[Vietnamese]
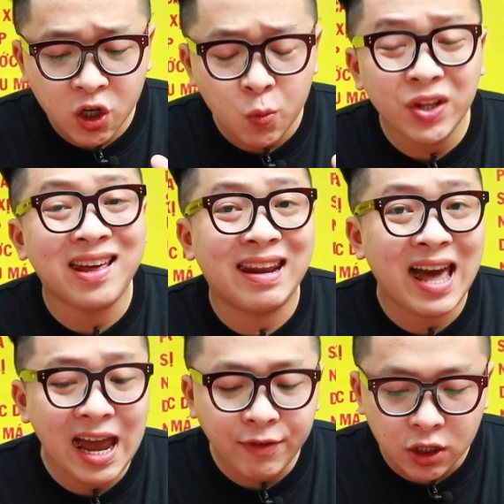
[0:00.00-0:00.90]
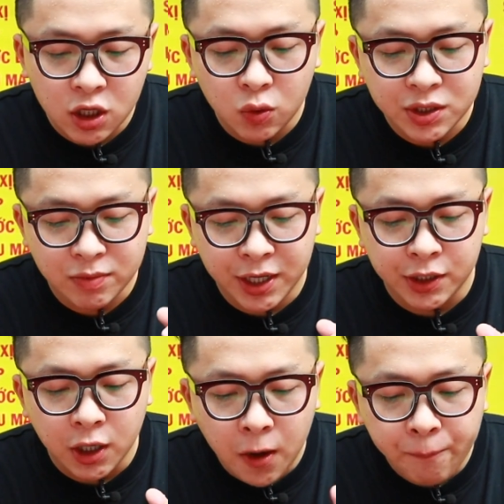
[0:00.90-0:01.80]
có một ít hành lá và tiêu ở trong này
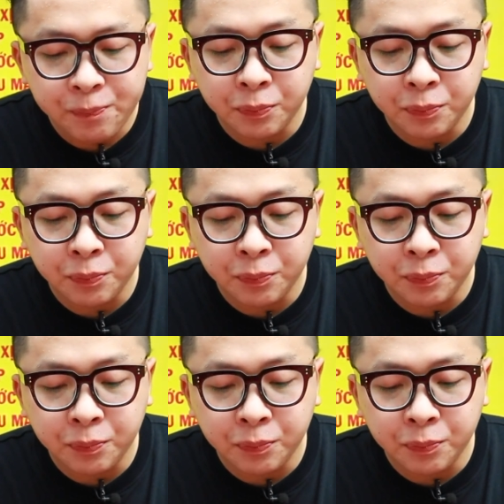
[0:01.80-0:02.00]
nữa.